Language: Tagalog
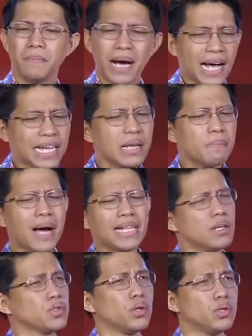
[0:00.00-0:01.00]
Maghanap ka
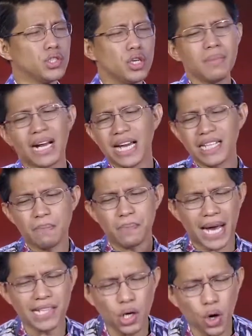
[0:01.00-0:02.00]
ng solusyon,
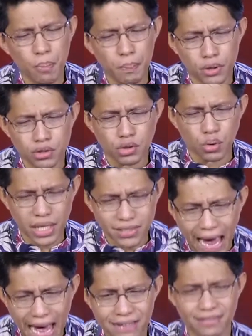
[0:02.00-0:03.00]
maghanap ka ng
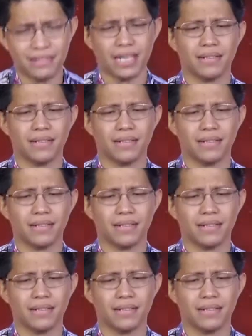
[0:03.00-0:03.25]
oportunidad.